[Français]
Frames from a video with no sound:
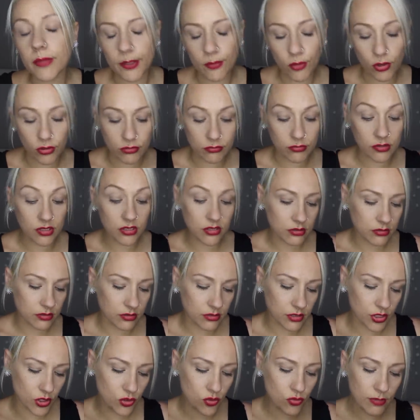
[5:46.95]
Mais bon, moi
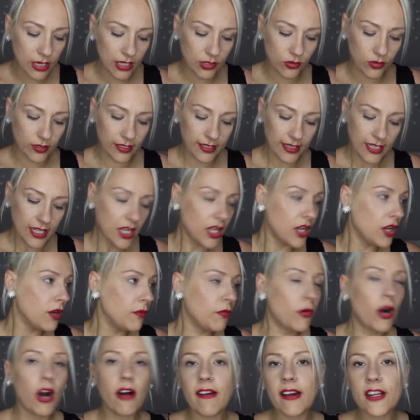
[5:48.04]
j'ai du mal. j'aime
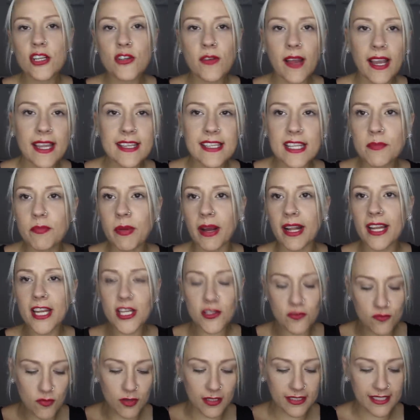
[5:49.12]
Pas. Bon, je vais ah, arrêter de
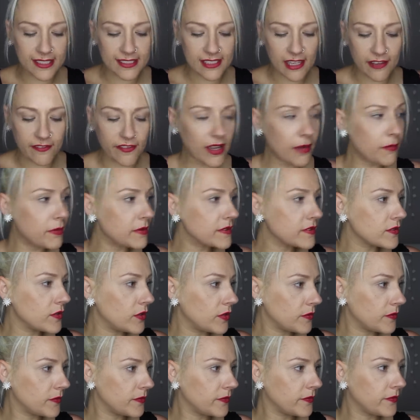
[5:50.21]
parler, je vous montre ah, à cause de
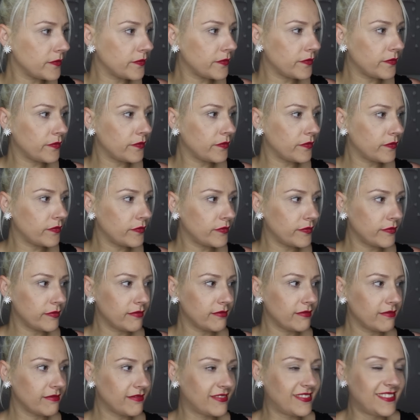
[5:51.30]
toi, hein, je m'en foutais.
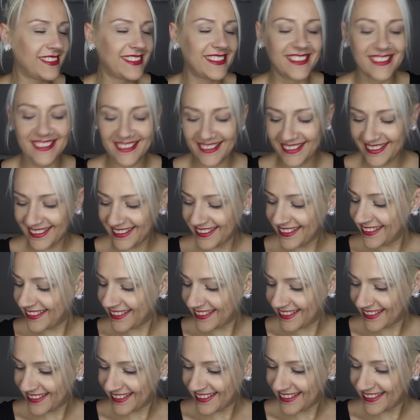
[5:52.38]
Maintenant, vas-y, je
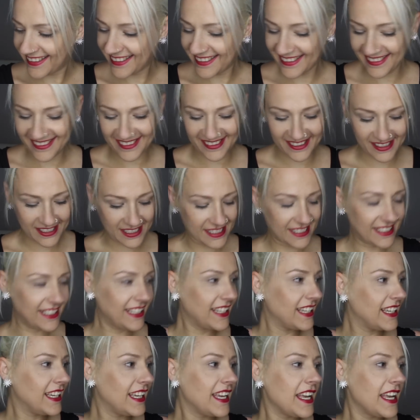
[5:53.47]
cherche toujours un maillot qui cache.